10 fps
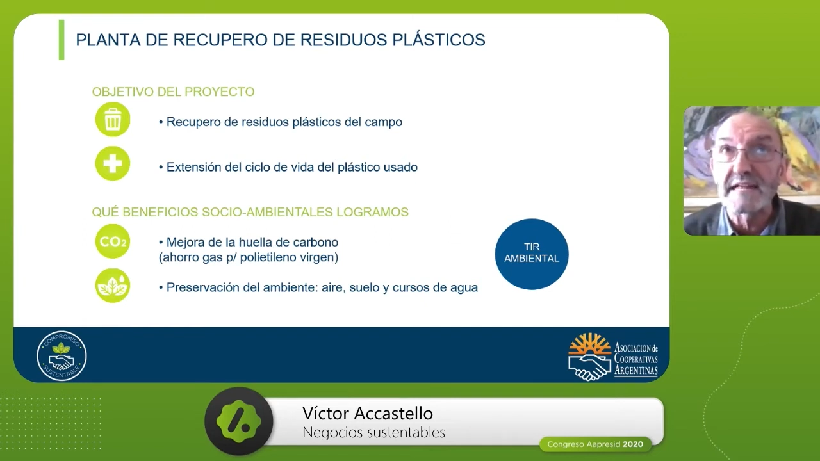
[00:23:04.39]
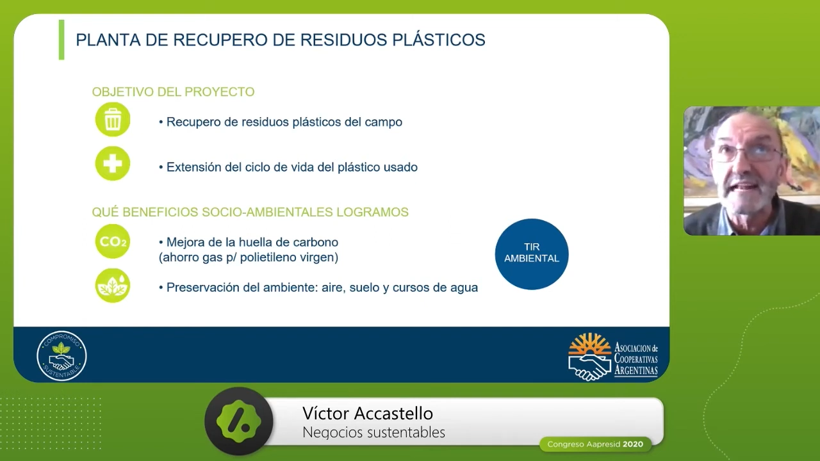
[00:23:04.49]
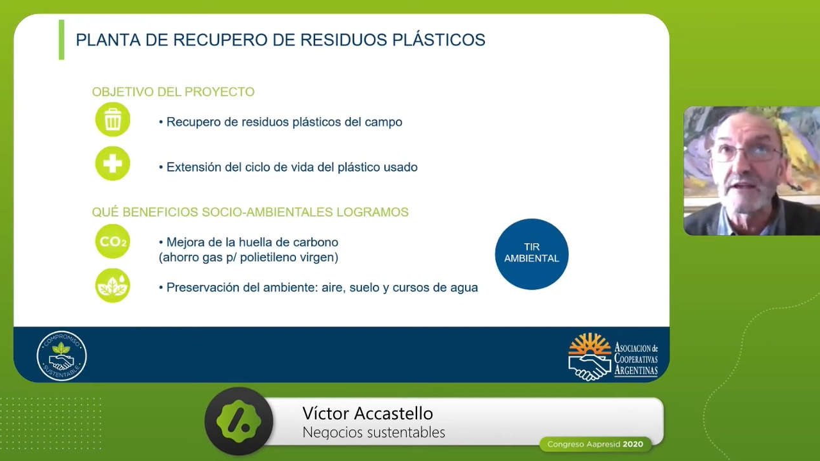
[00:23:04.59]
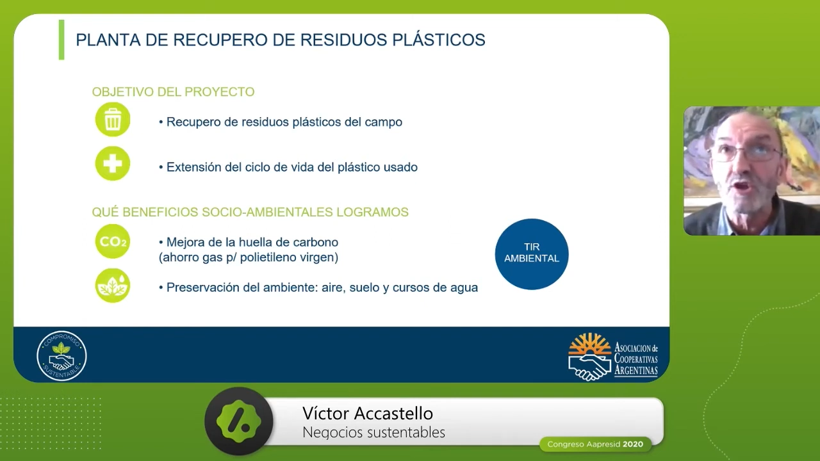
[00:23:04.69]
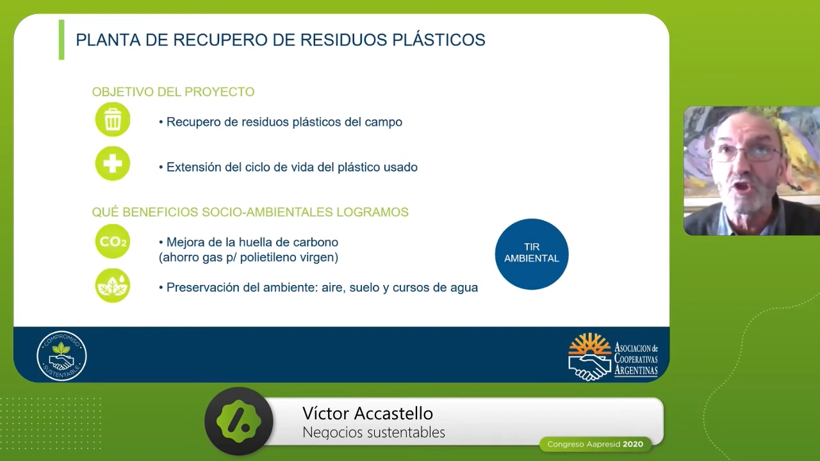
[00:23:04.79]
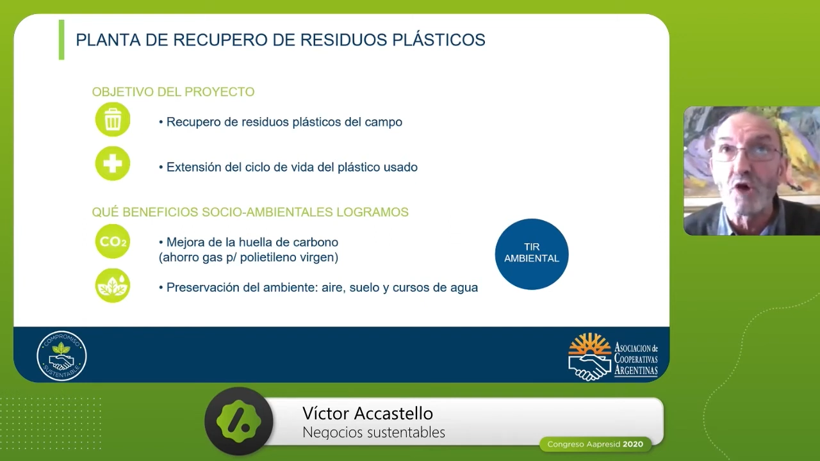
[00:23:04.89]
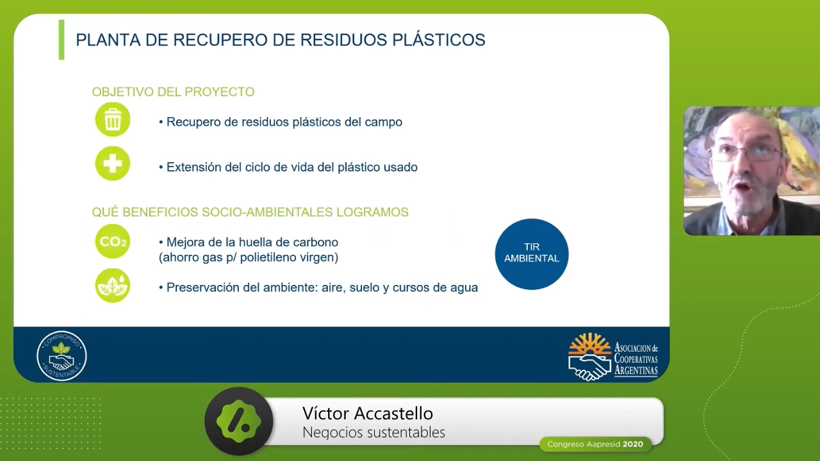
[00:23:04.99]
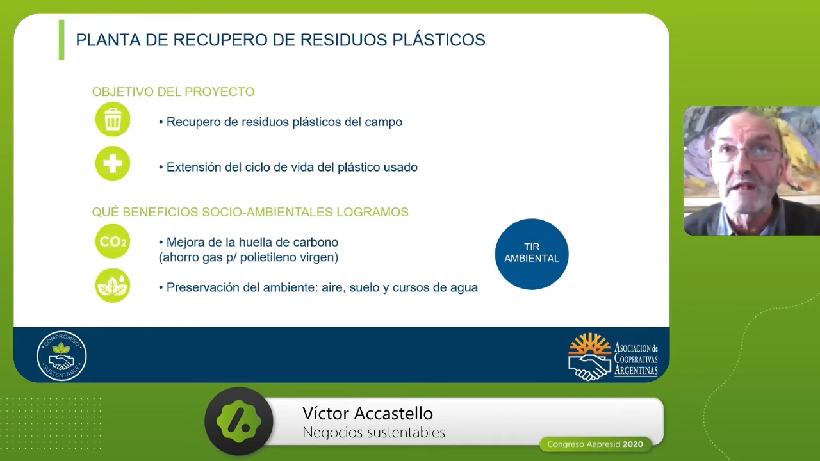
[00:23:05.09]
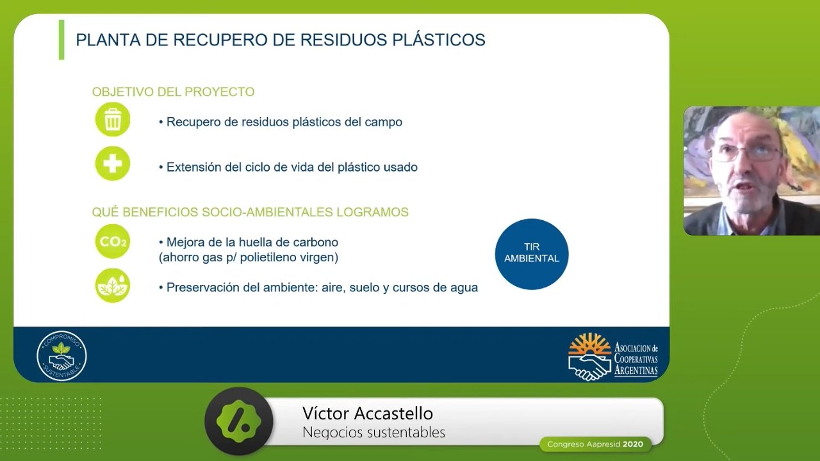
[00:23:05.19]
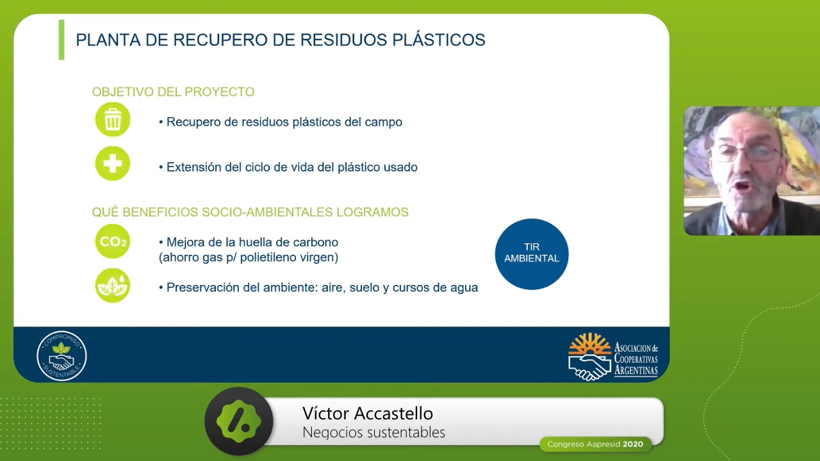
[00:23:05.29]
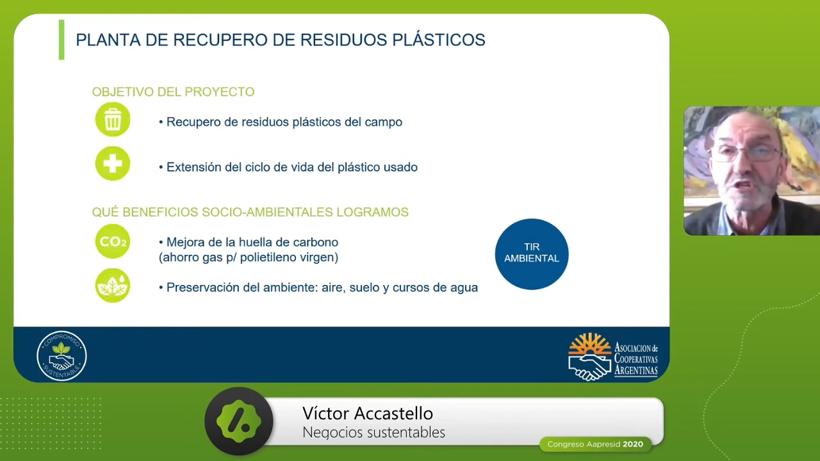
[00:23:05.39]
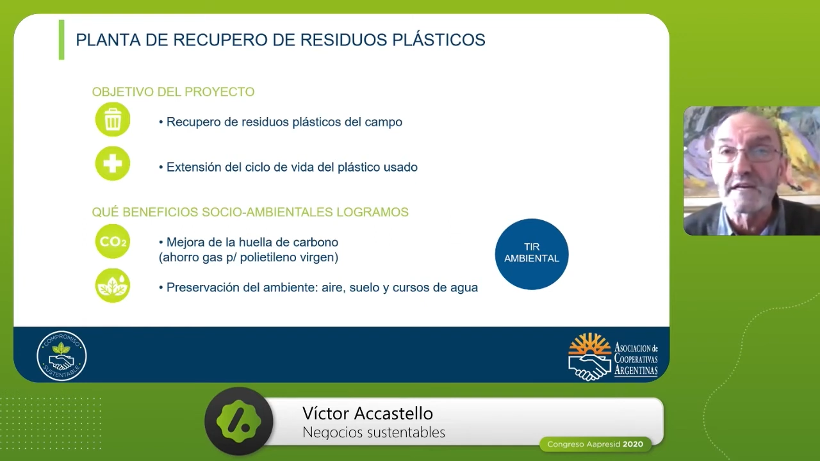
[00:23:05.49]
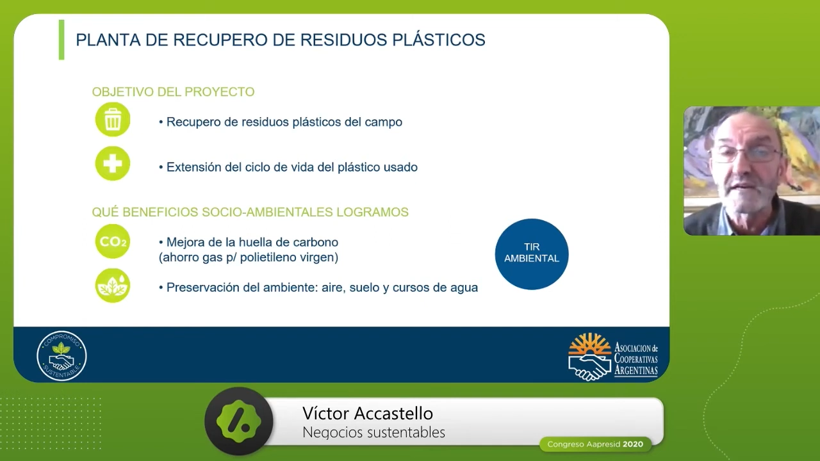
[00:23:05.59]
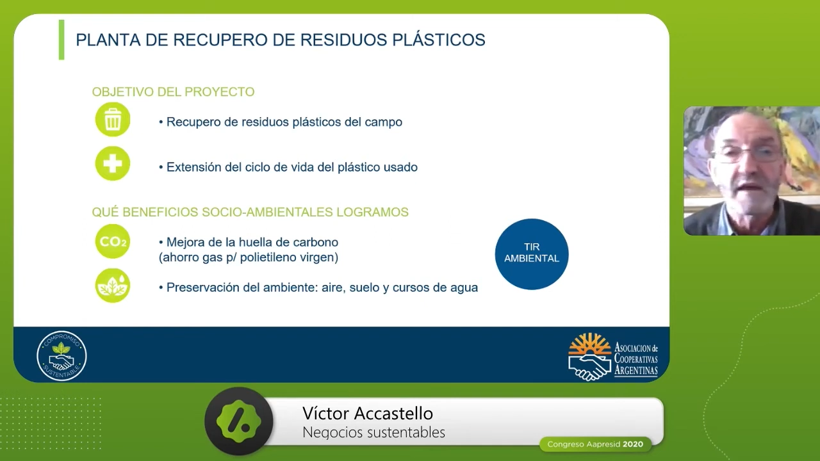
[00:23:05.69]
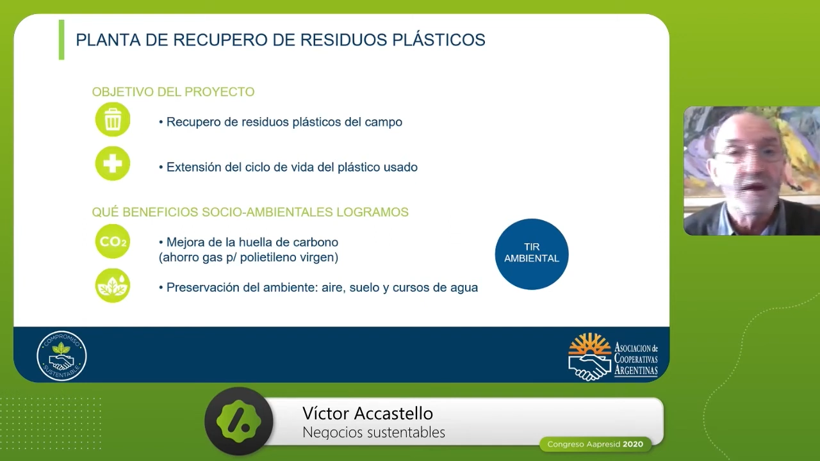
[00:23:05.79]
en el año
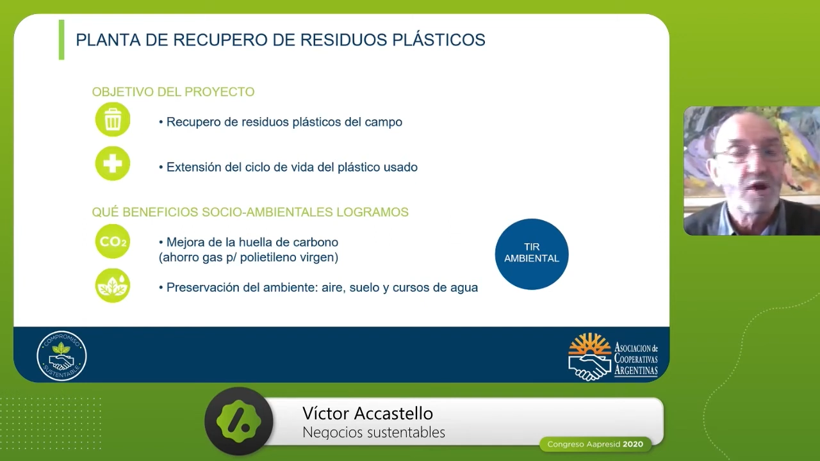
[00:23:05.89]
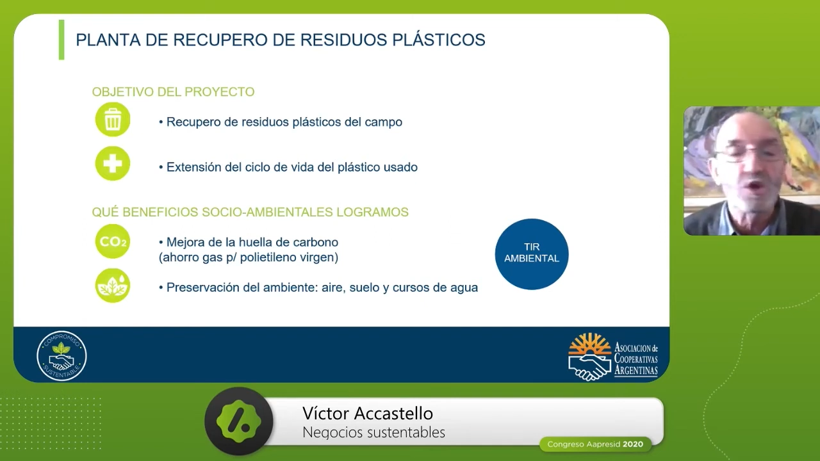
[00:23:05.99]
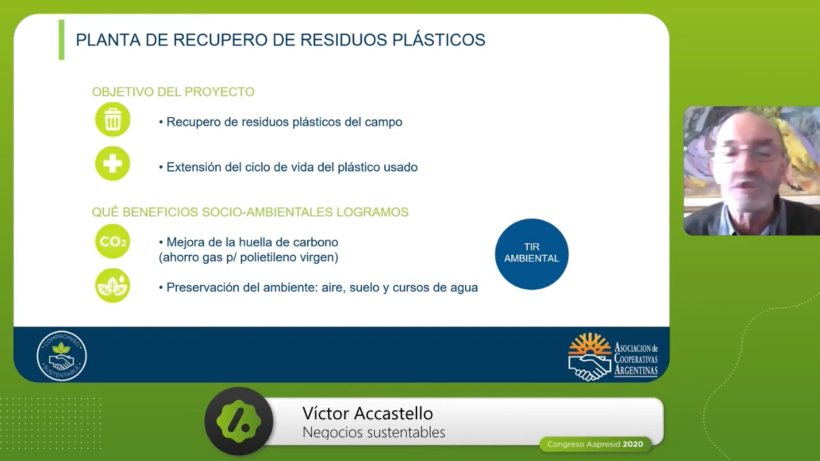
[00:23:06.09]
2012, no